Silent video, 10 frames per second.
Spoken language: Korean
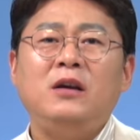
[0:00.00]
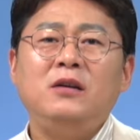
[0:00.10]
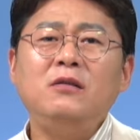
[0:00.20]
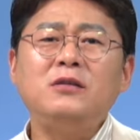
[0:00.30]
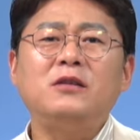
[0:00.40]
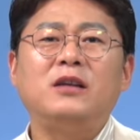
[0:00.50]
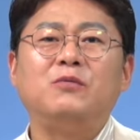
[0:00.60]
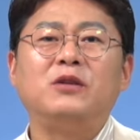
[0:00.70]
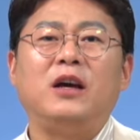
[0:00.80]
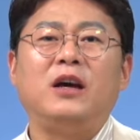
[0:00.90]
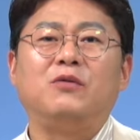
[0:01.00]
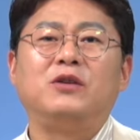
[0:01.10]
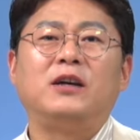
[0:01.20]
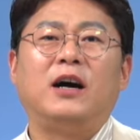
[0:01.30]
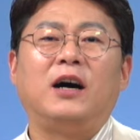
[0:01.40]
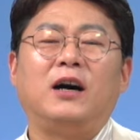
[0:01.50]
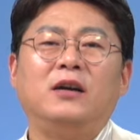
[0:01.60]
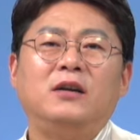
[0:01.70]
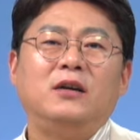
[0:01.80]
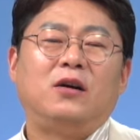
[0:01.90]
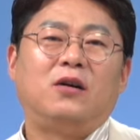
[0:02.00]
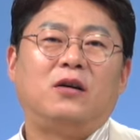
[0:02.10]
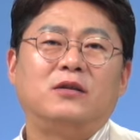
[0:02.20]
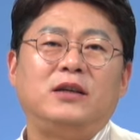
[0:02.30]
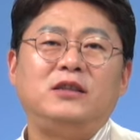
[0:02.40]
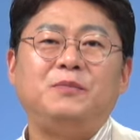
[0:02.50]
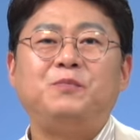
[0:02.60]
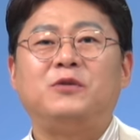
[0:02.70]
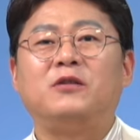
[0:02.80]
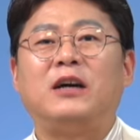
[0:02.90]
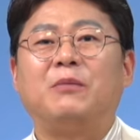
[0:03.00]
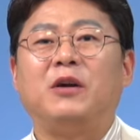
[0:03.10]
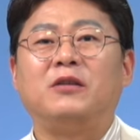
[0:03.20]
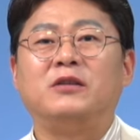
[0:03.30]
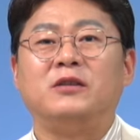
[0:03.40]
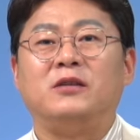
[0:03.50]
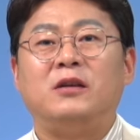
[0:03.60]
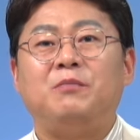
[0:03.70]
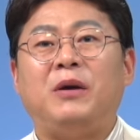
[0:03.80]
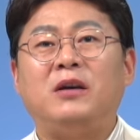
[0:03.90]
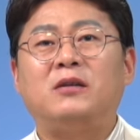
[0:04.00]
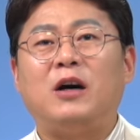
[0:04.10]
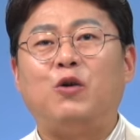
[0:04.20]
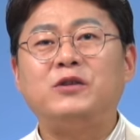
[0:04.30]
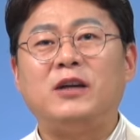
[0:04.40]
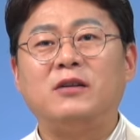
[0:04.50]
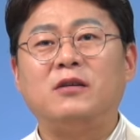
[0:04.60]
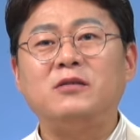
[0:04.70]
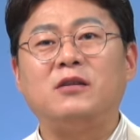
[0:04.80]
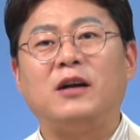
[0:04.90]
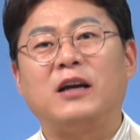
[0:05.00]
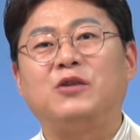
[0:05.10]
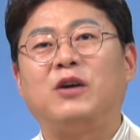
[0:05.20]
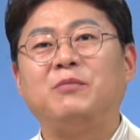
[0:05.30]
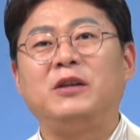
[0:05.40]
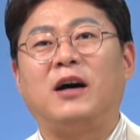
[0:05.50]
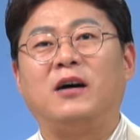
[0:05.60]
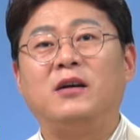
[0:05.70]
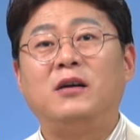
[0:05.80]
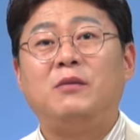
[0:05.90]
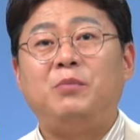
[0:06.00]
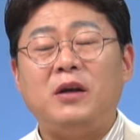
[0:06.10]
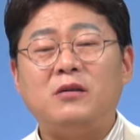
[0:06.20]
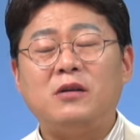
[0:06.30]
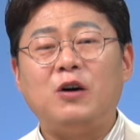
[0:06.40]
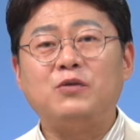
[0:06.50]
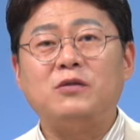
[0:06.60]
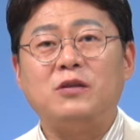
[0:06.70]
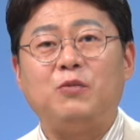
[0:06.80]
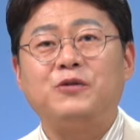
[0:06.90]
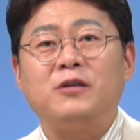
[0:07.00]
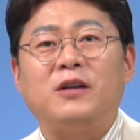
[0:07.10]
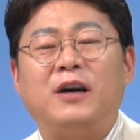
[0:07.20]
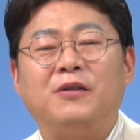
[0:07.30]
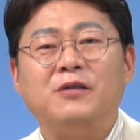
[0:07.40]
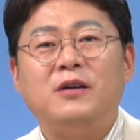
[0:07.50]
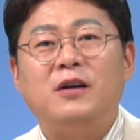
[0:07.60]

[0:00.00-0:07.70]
이런 것들 때문에 우리가 어, 새집 들어가면은 베이크아웃이라는 것을 하기도 합니다. 베이크아웃 들어보셨나요?